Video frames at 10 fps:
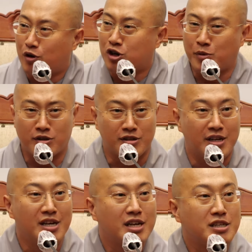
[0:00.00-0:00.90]
그러면은
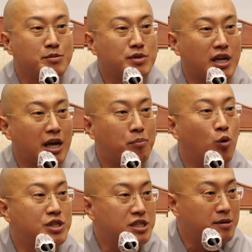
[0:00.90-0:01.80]
금생에
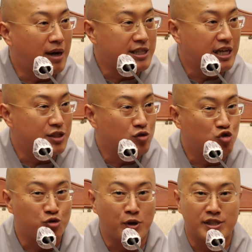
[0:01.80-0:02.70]
보시를 많이 하시고
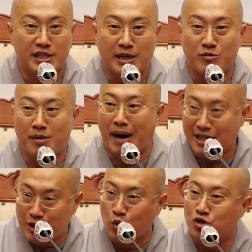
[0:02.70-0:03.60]
주변 사람들을
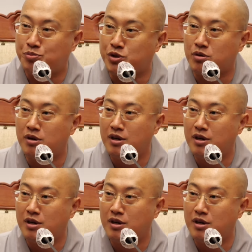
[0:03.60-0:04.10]
많이 도우십시오.